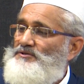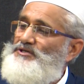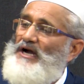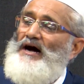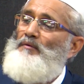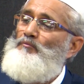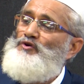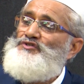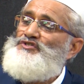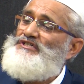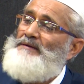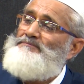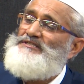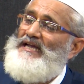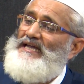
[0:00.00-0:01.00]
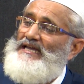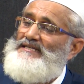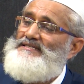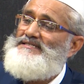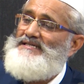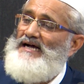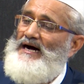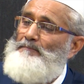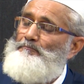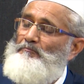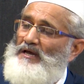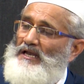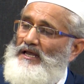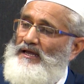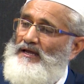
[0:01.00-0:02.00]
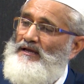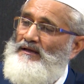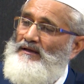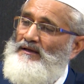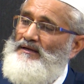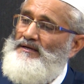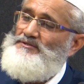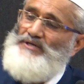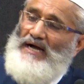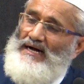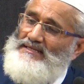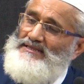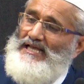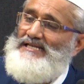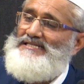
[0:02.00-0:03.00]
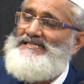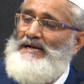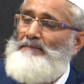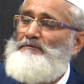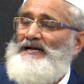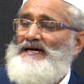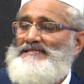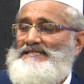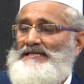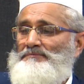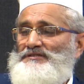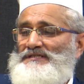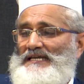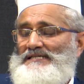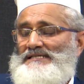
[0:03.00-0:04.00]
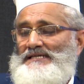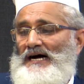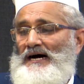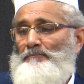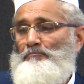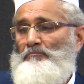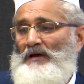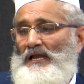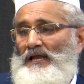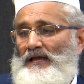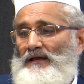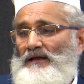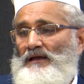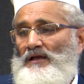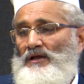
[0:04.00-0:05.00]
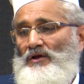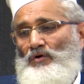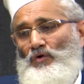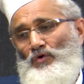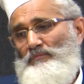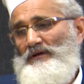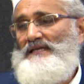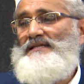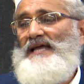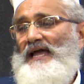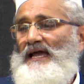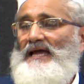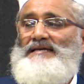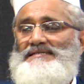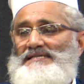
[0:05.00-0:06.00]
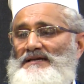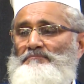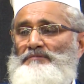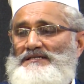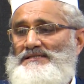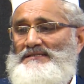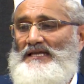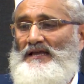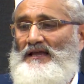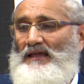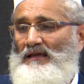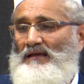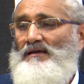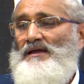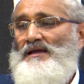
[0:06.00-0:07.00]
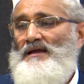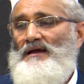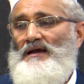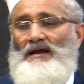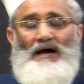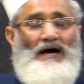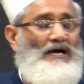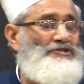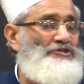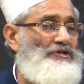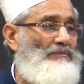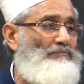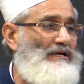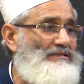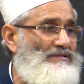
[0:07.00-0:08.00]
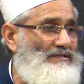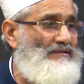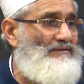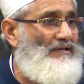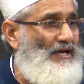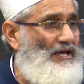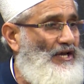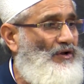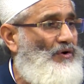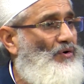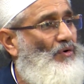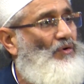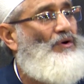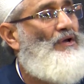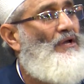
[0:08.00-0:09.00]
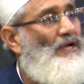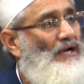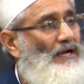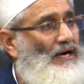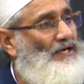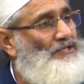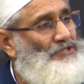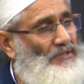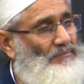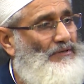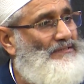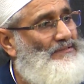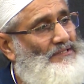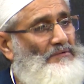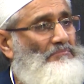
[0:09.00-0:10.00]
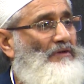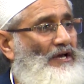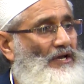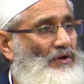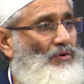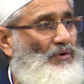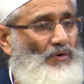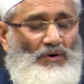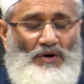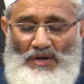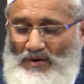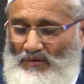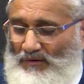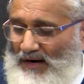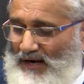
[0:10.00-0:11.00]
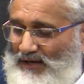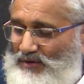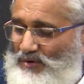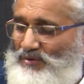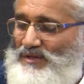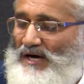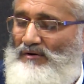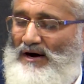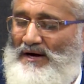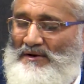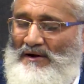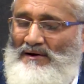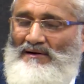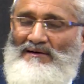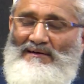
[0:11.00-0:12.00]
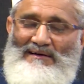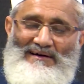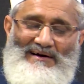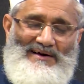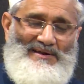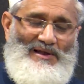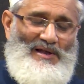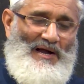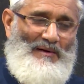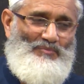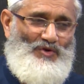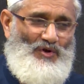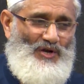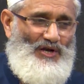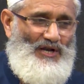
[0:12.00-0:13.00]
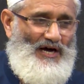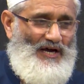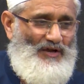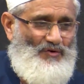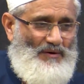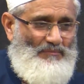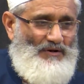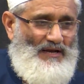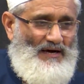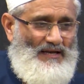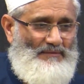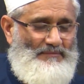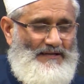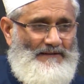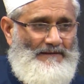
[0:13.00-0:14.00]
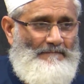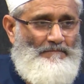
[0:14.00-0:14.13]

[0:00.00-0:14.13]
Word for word: जहाँ मुनसिब से इंसाफ मिले जहाँ दिल सब का सबसे साफ मिले उम्मीद है ऐसी बस्ती की काश बस्ती तेरी हो काश बस्ती मेरी हो व आखिर दावाना अनिलहमदिल्ला रबालमी